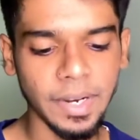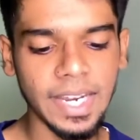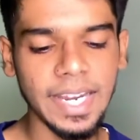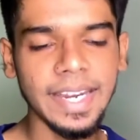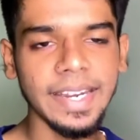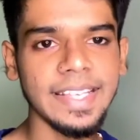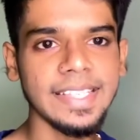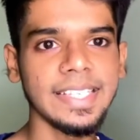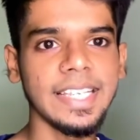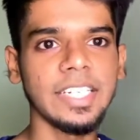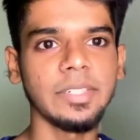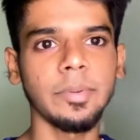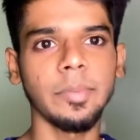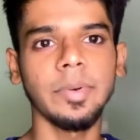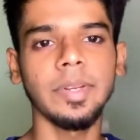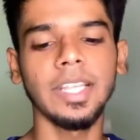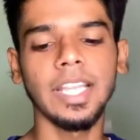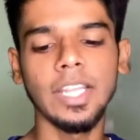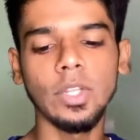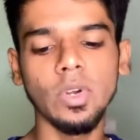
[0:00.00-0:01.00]
मैं लिंक डिस्क्रिप्शन
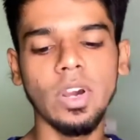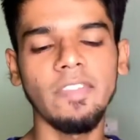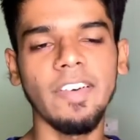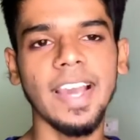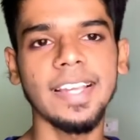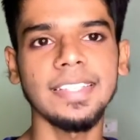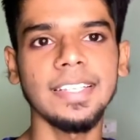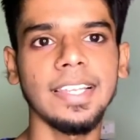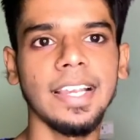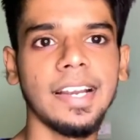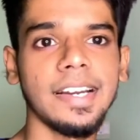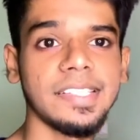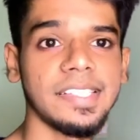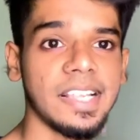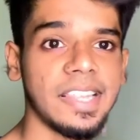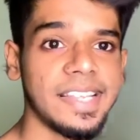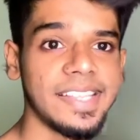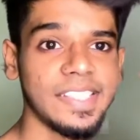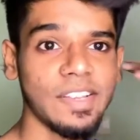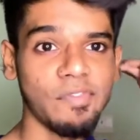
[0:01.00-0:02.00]
में दे दूँगा वहाँ से जाकर
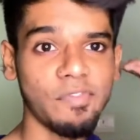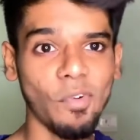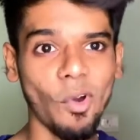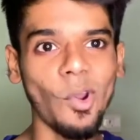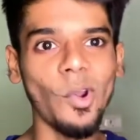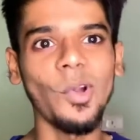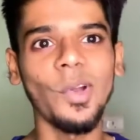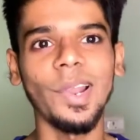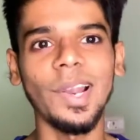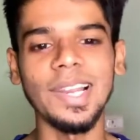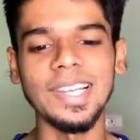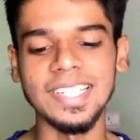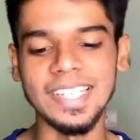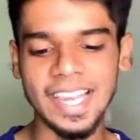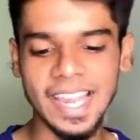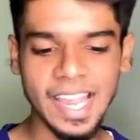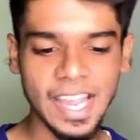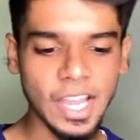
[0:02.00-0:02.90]
जल्दी से फॉलो कर लीजिए